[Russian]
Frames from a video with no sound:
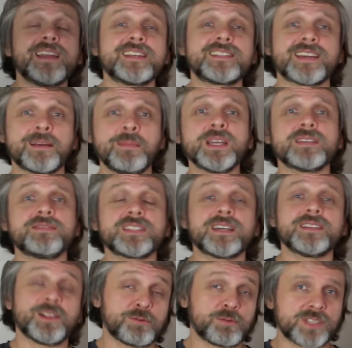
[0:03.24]
Алексей Романов, это
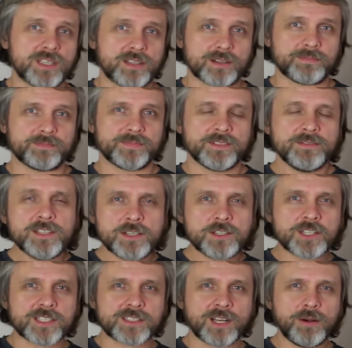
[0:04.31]
канал Ньюсейдер. Вы
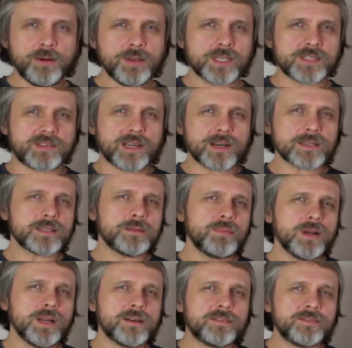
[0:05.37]
сейчас находитесь в гораздо
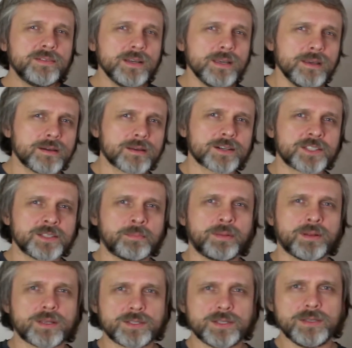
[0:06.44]
более выигрышном
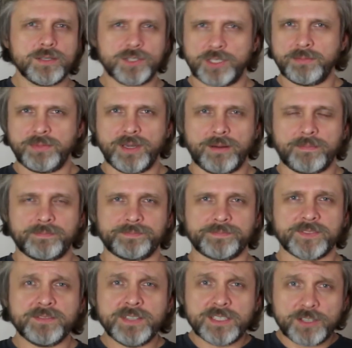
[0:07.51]
положении, чем я.
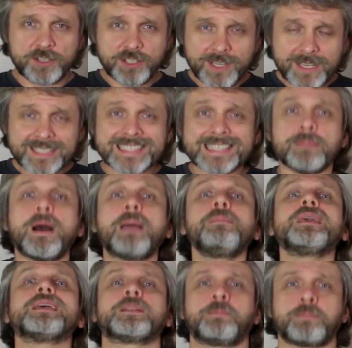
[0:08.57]
Вы сейчас на
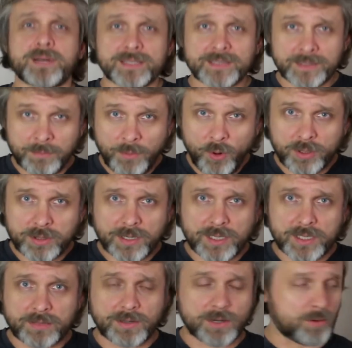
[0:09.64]
момент просмотра
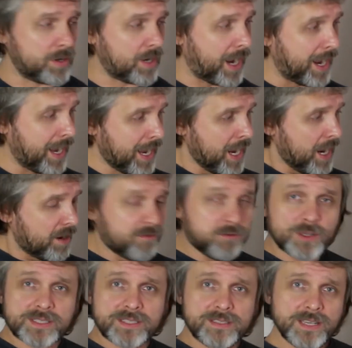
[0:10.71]
этого ролика
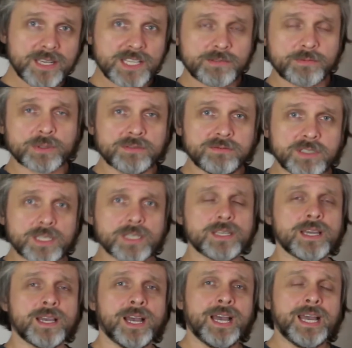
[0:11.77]
вот здесь вот
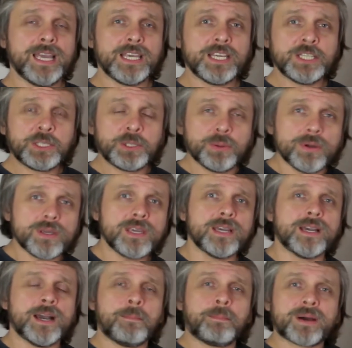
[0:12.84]
видите
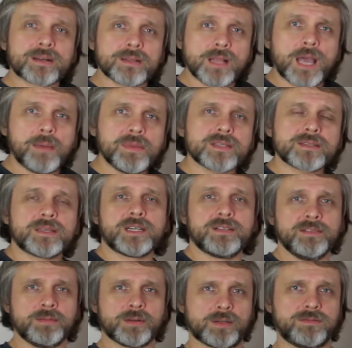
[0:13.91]
итоги парламентских
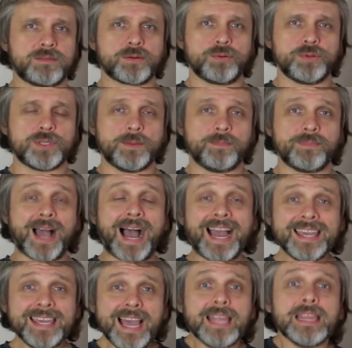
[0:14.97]
выборов в Грузии. А
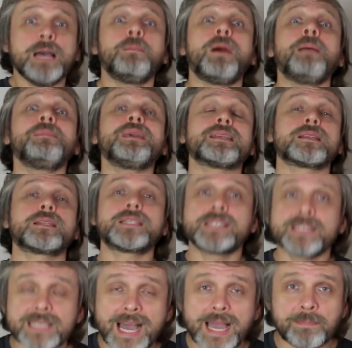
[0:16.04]
я на момент
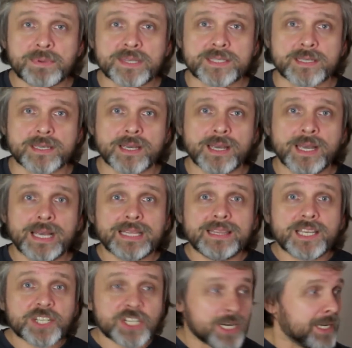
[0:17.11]
записи
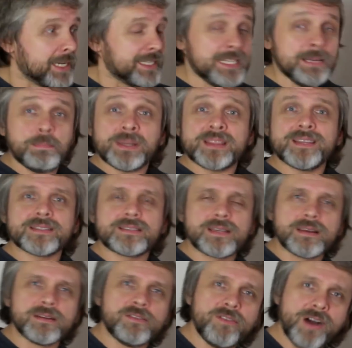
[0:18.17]
даже не
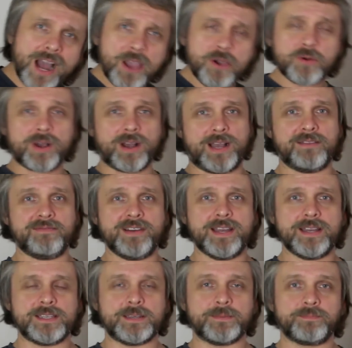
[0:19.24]
подозреваю, каковы
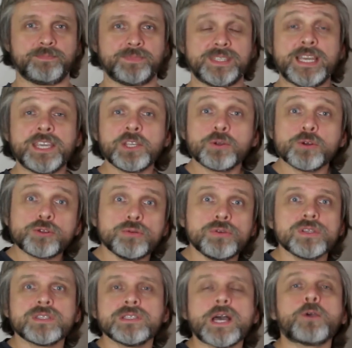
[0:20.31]
они. Я не то, что
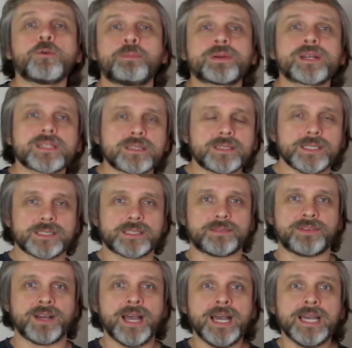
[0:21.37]
не знаю процентов,
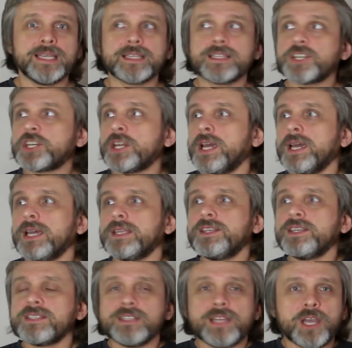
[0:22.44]
я даже
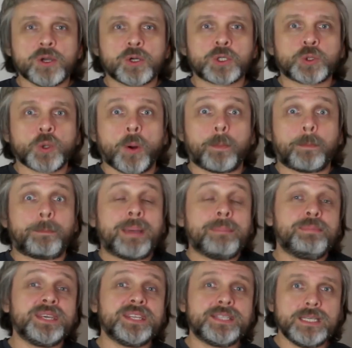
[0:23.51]
не знаю, кто
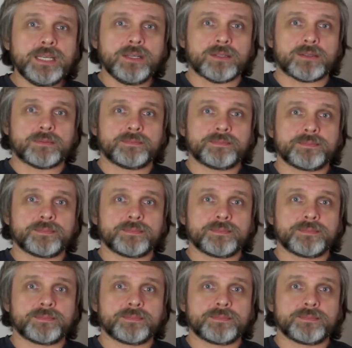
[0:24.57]
победил.